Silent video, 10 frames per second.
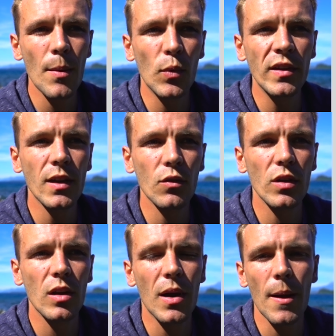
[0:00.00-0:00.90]
haben,
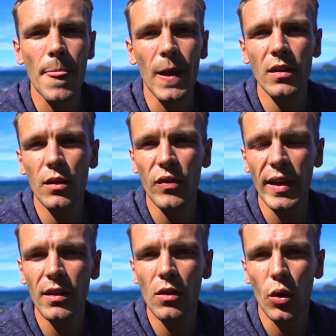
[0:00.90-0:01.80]
Internetunternehmer haben relativ
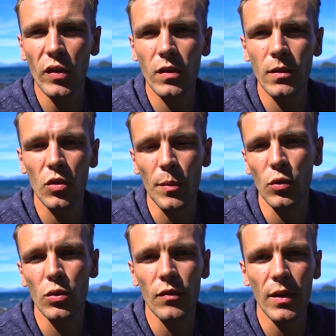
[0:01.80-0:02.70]
wenige Kosten, es kommt
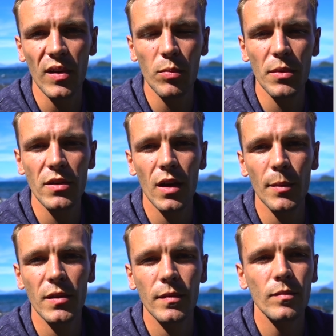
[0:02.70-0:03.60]
natürlich darauf an, was man
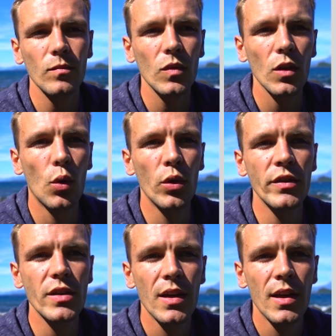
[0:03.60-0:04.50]
betreibt.
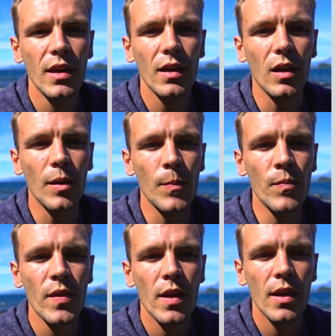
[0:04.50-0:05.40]
Und
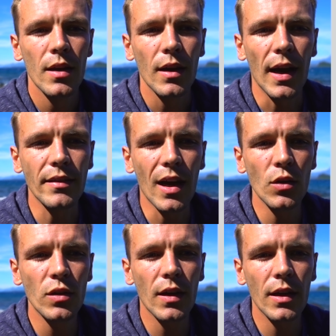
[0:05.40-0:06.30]
ähm, hat
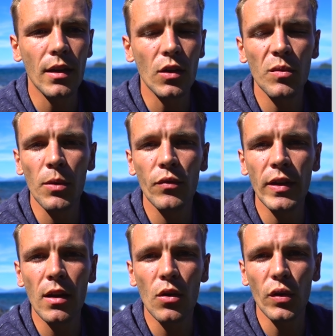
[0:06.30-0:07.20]
dadurch halt, dadurch, dass man so
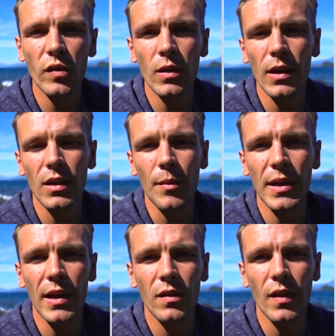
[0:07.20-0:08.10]
wenige Kosten hat, kann
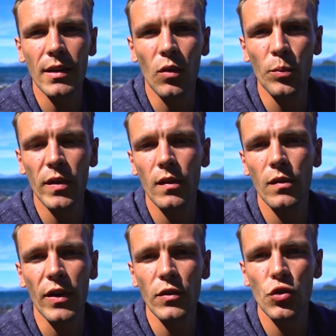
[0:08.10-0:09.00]
man eigentlich sagen, der Umsatz
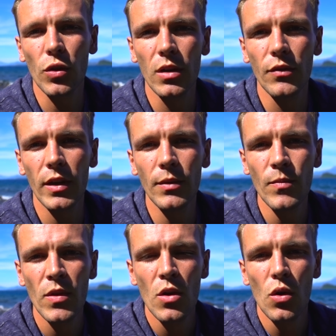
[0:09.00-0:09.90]
ist fast schon Gewinn.
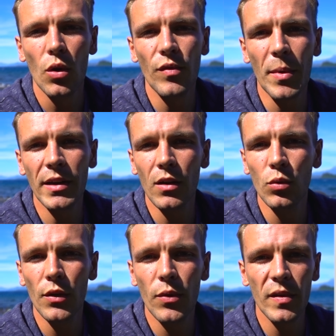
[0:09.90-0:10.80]
Und wenn man dann
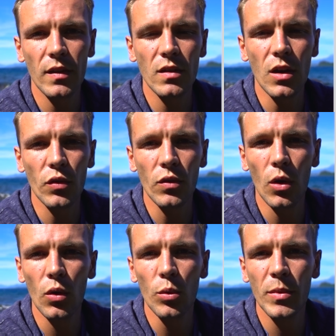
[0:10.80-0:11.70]
165.000
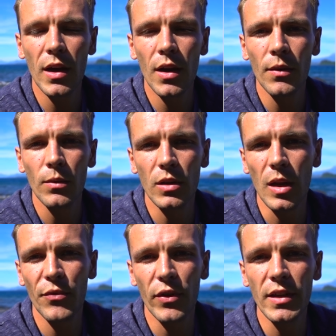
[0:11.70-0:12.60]
Euro im Jahr
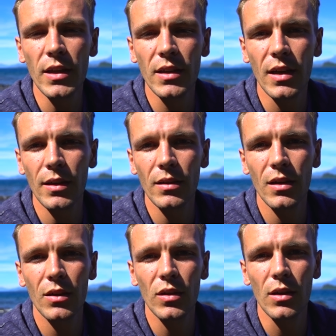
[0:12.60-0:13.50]
knapp verdienen kann,
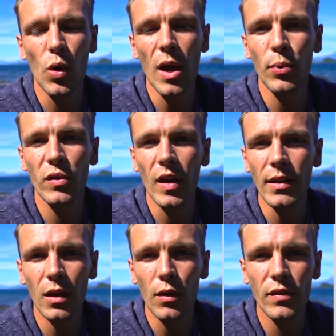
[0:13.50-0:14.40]
ja, und dann nur ein
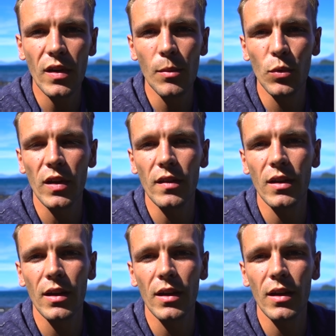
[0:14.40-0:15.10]
Prozent darauf zahlen muss, ganz